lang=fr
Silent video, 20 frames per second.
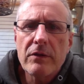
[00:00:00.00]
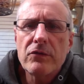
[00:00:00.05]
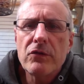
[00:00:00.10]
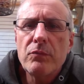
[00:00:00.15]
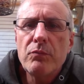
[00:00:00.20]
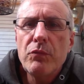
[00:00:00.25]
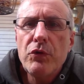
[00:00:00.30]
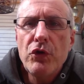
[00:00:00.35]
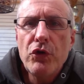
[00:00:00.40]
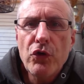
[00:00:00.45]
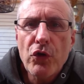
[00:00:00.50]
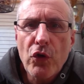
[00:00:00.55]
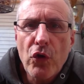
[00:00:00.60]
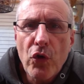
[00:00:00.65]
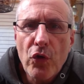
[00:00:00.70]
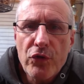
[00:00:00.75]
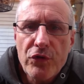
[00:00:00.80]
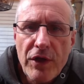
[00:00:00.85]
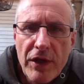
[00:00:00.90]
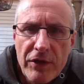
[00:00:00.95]
de mieux
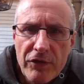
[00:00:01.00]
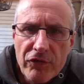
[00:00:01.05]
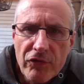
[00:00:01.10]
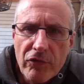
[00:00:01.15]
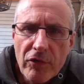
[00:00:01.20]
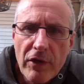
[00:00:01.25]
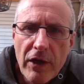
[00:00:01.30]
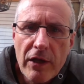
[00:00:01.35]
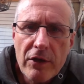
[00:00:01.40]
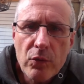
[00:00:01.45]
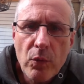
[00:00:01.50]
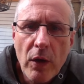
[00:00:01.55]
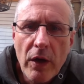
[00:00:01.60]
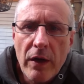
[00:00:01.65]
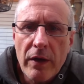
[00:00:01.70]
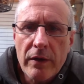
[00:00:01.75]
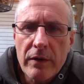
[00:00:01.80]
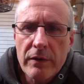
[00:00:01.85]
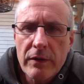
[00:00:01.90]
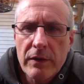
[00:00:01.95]
connaître la
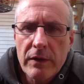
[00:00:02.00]
loi